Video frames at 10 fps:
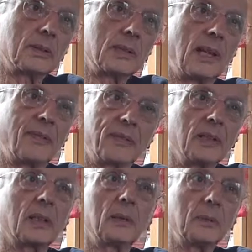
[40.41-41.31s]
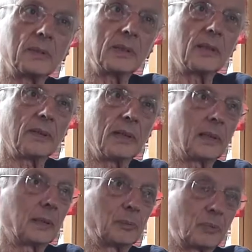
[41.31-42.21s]
c'est la faim quand même qui
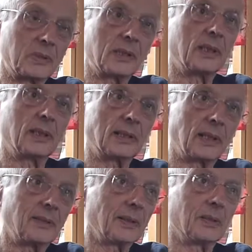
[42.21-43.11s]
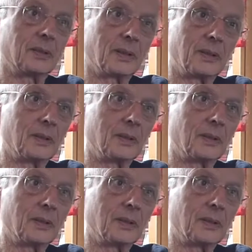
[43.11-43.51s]
avait poussé les travailleurs